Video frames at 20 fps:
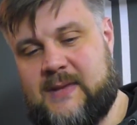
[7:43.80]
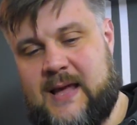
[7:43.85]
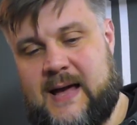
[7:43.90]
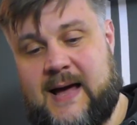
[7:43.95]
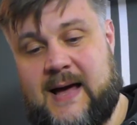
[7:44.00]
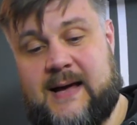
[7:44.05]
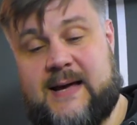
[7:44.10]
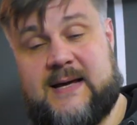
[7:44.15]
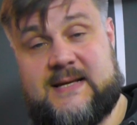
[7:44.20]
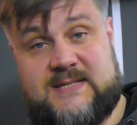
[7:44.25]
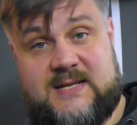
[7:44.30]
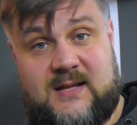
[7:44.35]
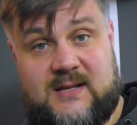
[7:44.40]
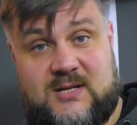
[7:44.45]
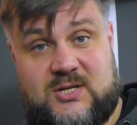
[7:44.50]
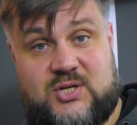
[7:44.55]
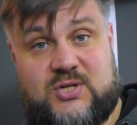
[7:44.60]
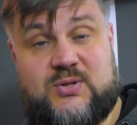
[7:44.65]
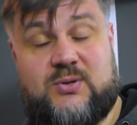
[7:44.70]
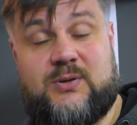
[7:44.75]

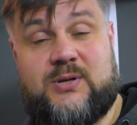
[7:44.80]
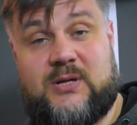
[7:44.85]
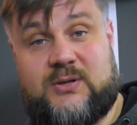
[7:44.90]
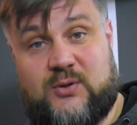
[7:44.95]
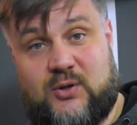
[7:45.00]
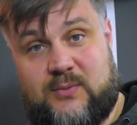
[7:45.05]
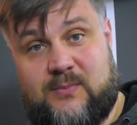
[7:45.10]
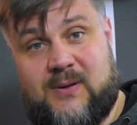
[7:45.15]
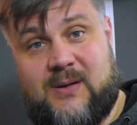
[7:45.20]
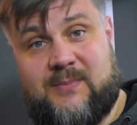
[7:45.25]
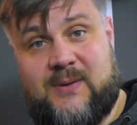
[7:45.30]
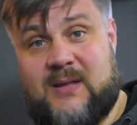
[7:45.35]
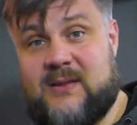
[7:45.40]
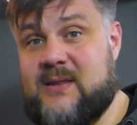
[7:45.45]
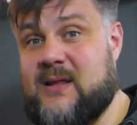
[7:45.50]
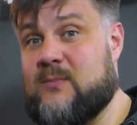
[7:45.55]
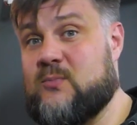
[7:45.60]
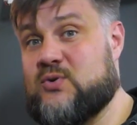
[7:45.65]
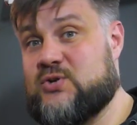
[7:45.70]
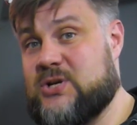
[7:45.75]
Оказалось, что на тот момент
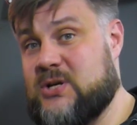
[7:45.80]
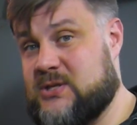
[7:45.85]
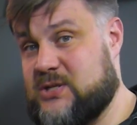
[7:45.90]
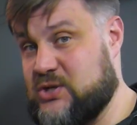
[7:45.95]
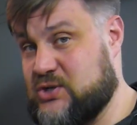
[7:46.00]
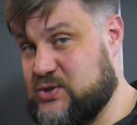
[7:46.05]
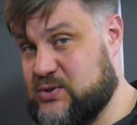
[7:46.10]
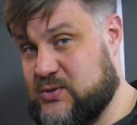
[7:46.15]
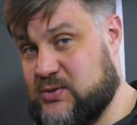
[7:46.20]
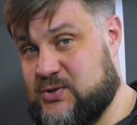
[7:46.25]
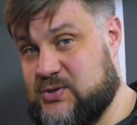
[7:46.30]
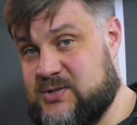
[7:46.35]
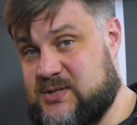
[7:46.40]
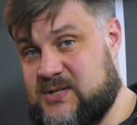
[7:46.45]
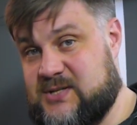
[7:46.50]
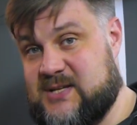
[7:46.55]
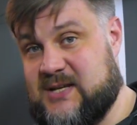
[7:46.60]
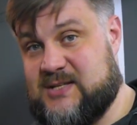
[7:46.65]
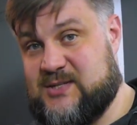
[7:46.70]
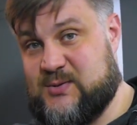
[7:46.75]
там уже
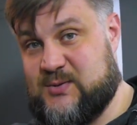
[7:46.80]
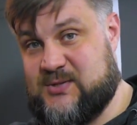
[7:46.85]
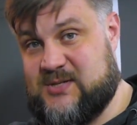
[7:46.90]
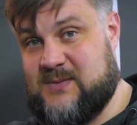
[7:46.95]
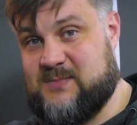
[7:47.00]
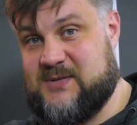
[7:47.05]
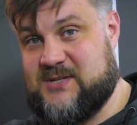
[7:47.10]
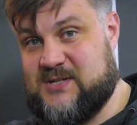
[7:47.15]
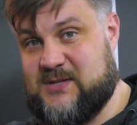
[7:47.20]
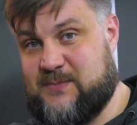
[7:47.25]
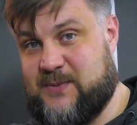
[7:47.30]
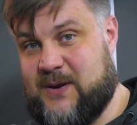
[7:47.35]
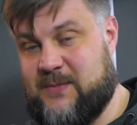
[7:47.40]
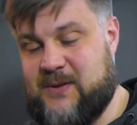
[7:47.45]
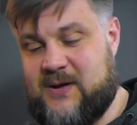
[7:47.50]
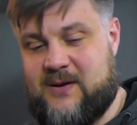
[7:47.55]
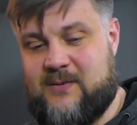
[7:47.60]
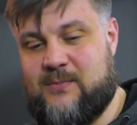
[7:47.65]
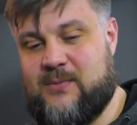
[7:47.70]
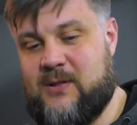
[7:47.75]
1160-170
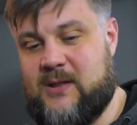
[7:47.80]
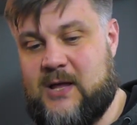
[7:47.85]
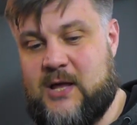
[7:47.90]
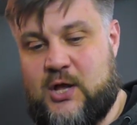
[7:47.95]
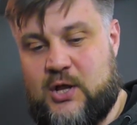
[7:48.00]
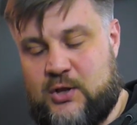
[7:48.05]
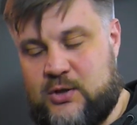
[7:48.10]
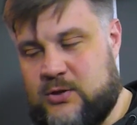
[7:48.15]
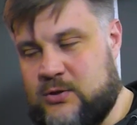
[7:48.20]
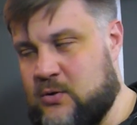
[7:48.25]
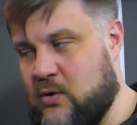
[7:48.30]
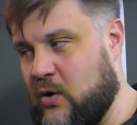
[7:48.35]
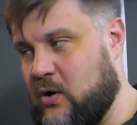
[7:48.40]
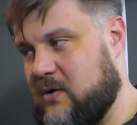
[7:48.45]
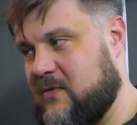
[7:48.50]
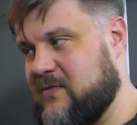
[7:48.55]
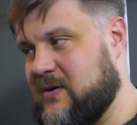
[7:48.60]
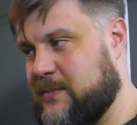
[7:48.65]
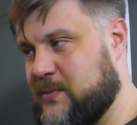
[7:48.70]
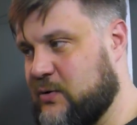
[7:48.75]
пробега было.
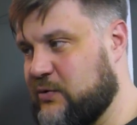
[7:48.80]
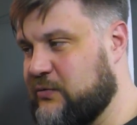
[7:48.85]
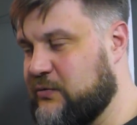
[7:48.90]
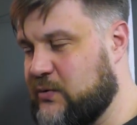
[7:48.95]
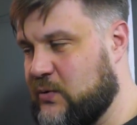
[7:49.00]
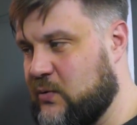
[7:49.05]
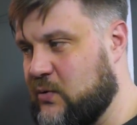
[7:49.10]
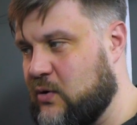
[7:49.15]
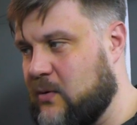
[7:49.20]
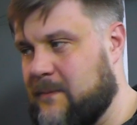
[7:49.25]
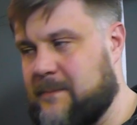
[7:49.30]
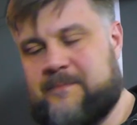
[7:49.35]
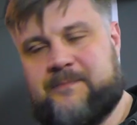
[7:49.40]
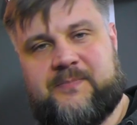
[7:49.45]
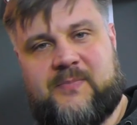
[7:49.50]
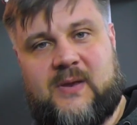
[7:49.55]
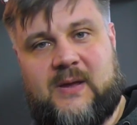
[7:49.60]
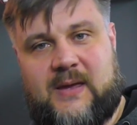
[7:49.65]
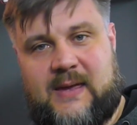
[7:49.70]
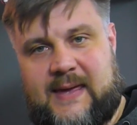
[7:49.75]
Но вопрос в другом.
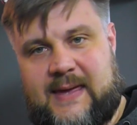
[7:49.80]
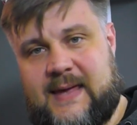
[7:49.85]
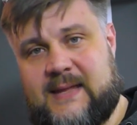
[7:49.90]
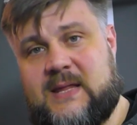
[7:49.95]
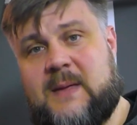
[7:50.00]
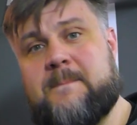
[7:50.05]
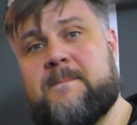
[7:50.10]
Это